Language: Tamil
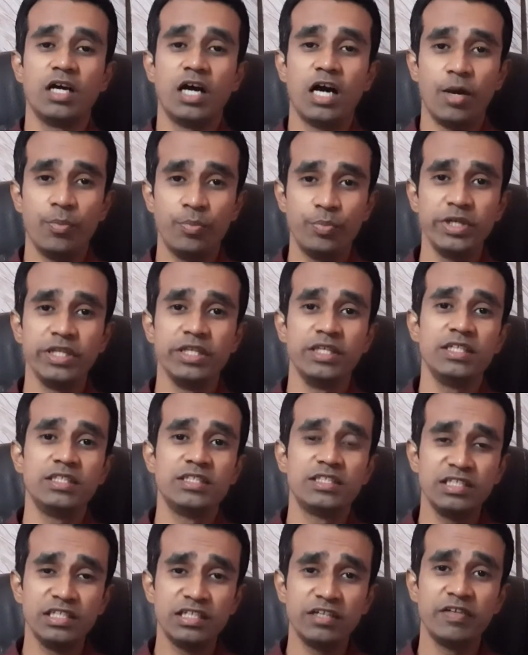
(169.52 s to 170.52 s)
அப்படி
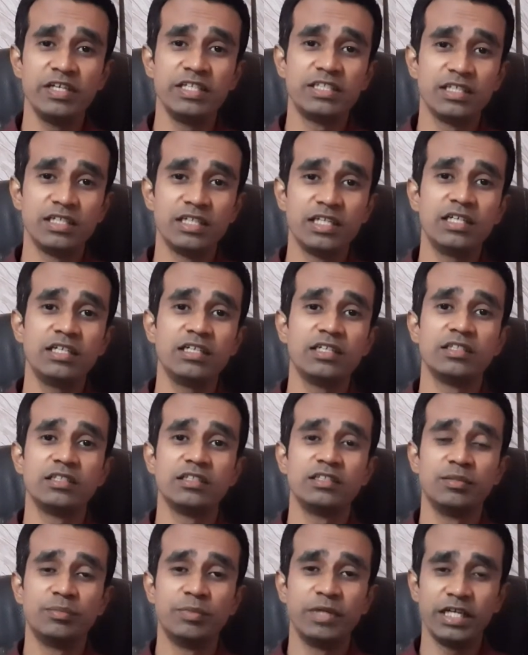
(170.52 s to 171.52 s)
சின்ன வயசில்
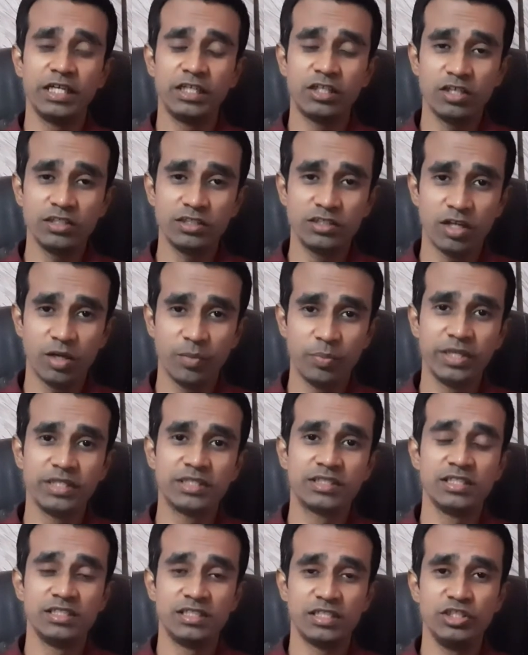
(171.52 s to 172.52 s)
இது மாதிரி டான்சில்
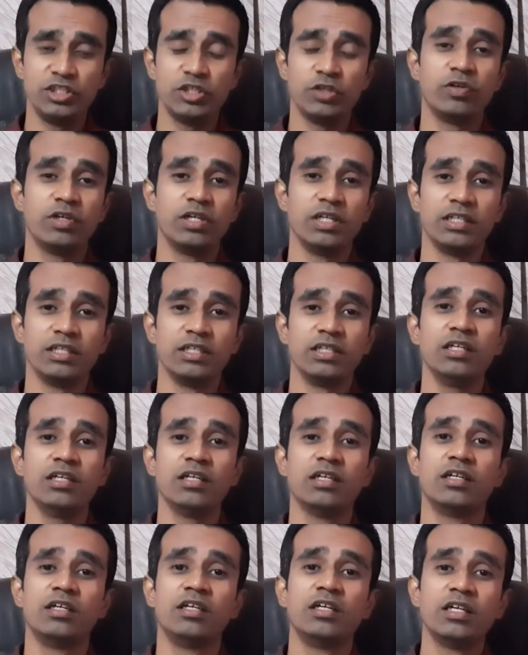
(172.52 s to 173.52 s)
ஆப்ரேஷன் செஞ்சவங்களுக்கு
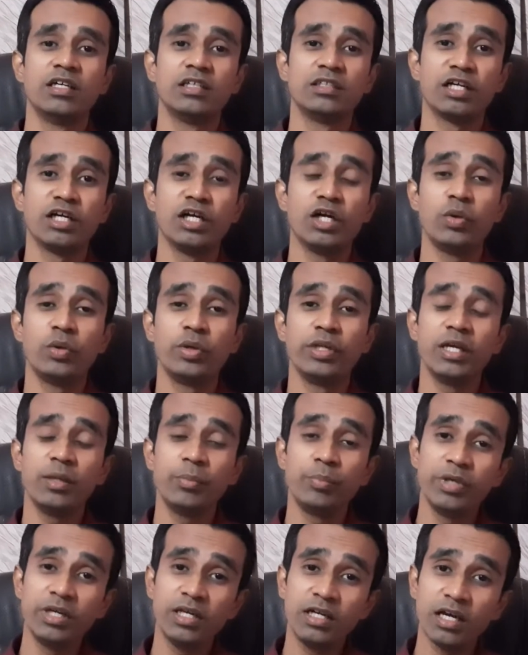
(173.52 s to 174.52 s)
தங்களுடைய
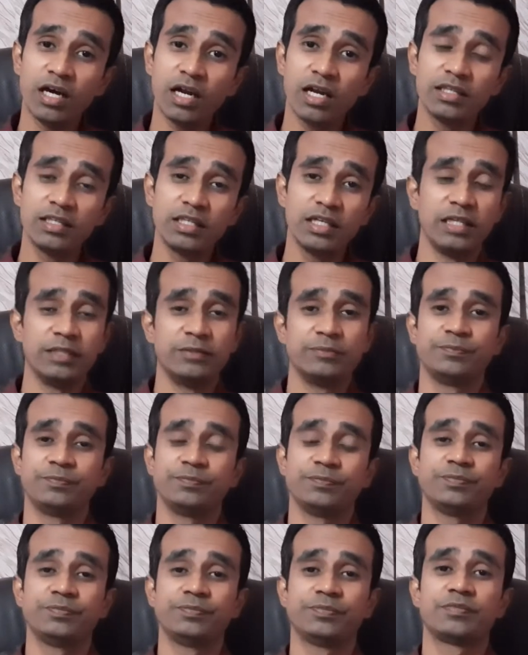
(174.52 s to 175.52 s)
பிற்காலத்தில்
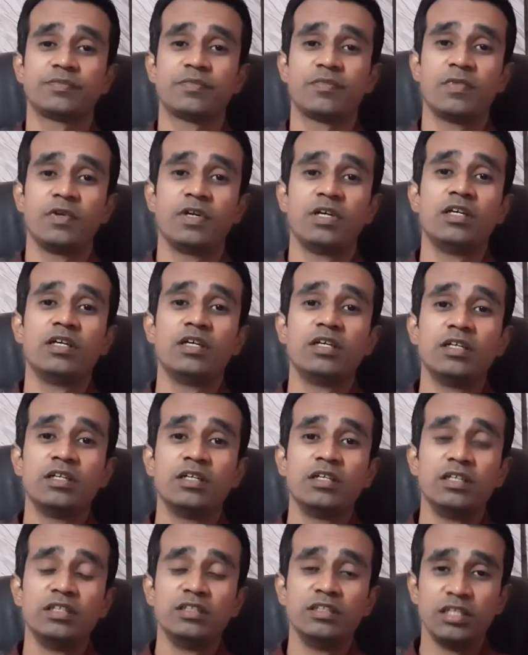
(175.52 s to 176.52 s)

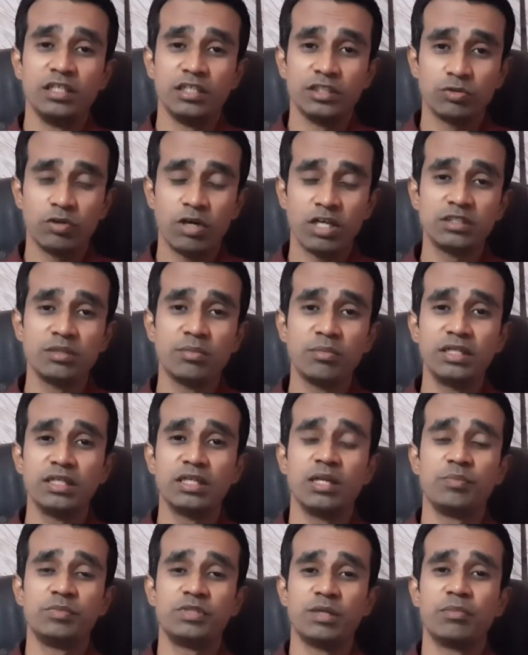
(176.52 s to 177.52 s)
இந்த சுவாச
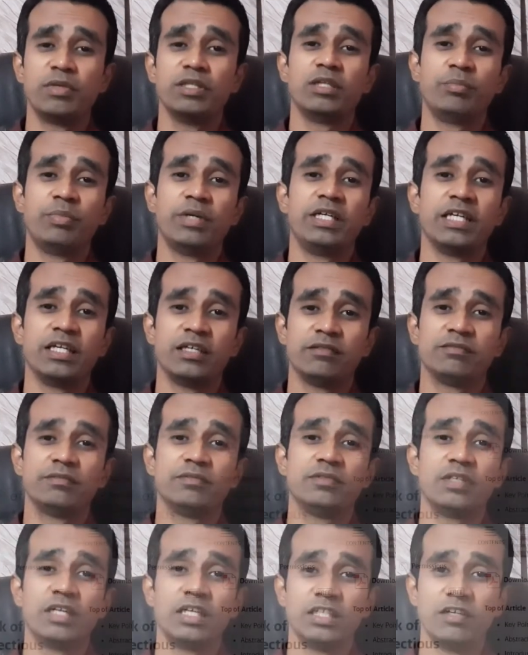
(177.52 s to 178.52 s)
மண்டலம் சம்மந்தப்பட்ட
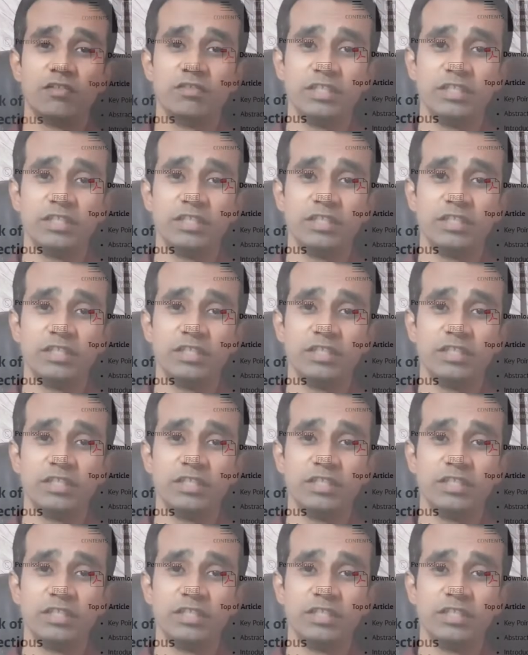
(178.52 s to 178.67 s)
அதாவது